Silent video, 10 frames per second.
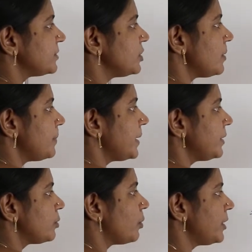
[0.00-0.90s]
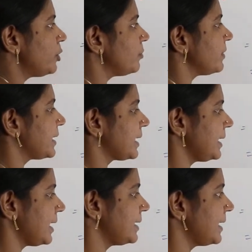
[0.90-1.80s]
ஜீரோ பாயிண்ட் ஒன் டூ ஃபைவ் இருக்கு
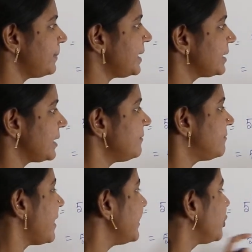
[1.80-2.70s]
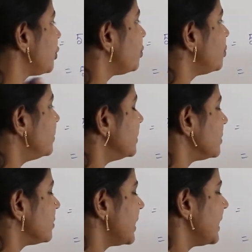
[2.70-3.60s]
இல்லையா அதை நான் எப்படி எழுதுறேன் ஃபைவ் க்யூப்
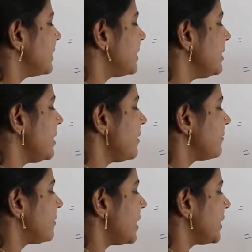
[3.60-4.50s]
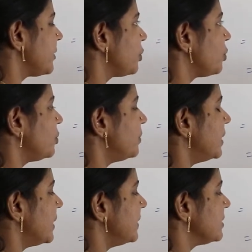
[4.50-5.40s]
என்ன எழுதுறேன் ஃபைவ் க்யூப்
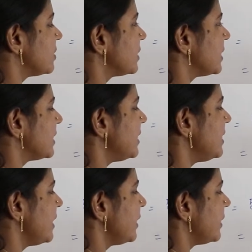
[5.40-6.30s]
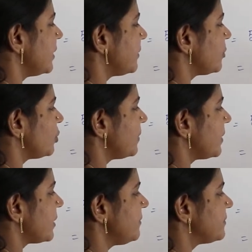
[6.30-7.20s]
அப்படின்னு சொல்லிட்டு எழுதுட்டு டூ தி
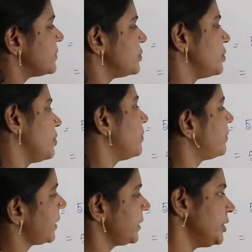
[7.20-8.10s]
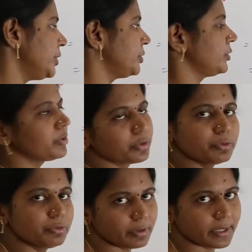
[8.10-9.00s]
பவர் ஆஃப் ஜீரோ பாயிண்ட் டூ
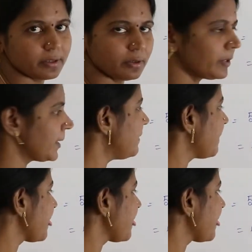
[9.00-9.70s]
ஃபைவ் ஓகேவா